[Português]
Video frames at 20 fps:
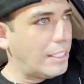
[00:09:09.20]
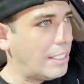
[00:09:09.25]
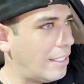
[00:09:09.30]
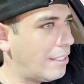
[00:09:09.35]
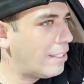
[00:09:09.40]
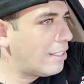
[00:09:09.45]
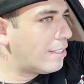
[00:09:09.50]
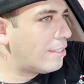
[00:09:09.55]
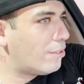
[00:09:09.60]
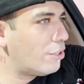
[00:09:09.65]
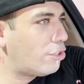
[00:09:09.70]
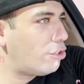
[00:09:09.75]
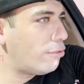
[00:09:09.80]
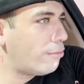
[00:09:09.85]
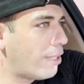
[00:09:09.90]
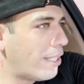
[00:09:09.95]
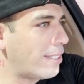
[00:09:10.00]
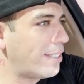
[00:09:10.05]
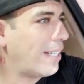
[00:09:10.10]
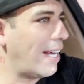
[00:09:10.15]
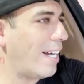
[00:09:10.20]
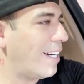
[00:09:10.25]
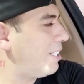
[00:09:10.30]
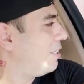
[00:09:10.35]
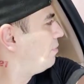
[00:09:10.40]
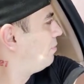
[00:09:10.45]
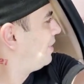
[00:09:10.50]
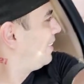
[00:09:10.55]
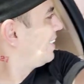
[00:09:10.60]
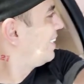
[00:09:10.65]
e continua a saga
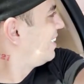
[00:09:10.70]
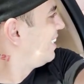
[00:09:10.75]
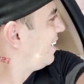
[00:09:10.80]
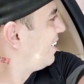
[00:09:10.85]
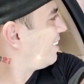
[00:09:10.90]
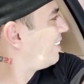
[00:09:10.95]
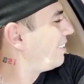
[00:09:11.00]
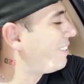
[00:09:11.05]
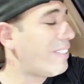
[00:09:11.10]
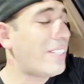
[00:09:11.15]
de venda dela, né?